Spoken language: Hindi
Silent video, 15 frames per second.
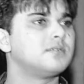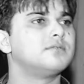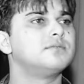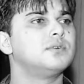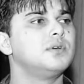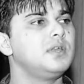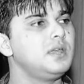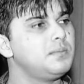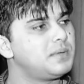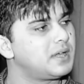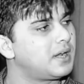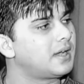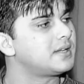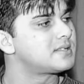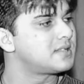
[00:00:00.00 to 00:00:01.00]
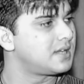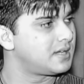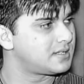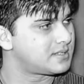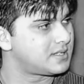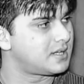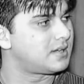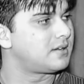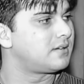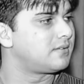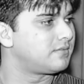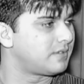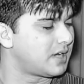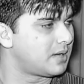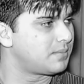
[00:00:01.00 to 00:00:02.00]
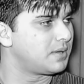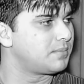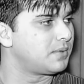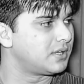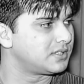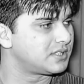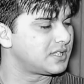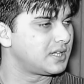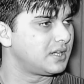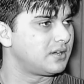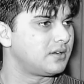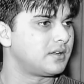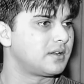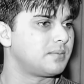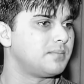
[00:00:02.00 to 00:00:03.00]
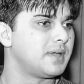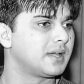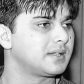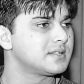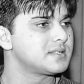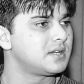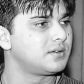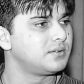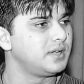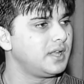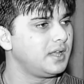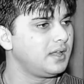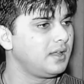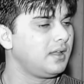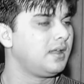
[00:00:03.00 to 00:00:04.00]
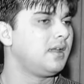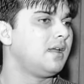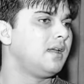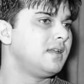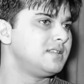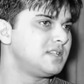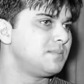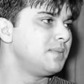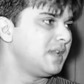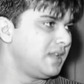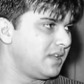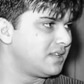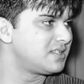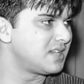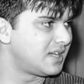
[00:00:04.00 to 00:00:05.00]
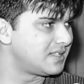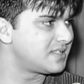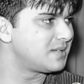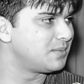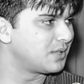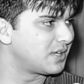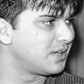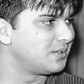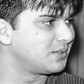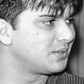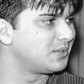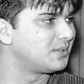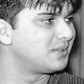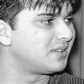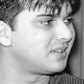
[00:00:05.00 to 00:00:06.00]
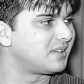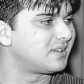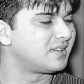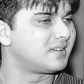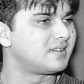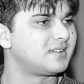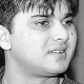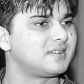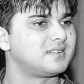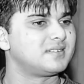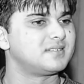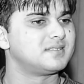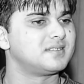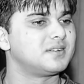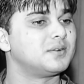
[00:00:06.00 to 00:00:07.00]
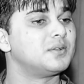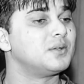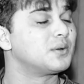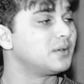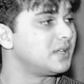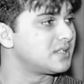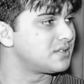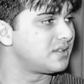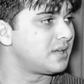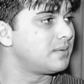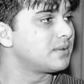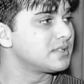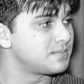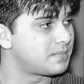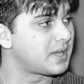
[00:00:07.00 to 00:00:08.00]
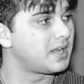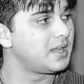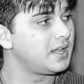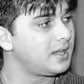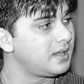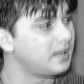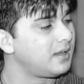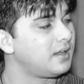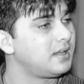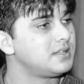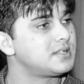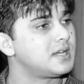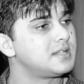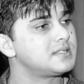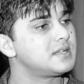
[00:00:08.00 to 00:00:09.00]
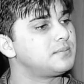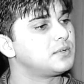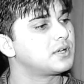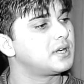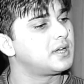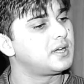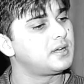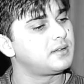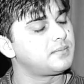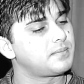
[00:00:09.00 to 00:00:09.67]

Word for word: वही फिर आहिस्ता आहिस्ता वहाँ पे पहुँचे और मैगना साउंड ने जब मैंने ये चांद सा मखड़ा उनको आ, उन लोगों ने सुना बिकॉज पहले चांद सा मखड़ा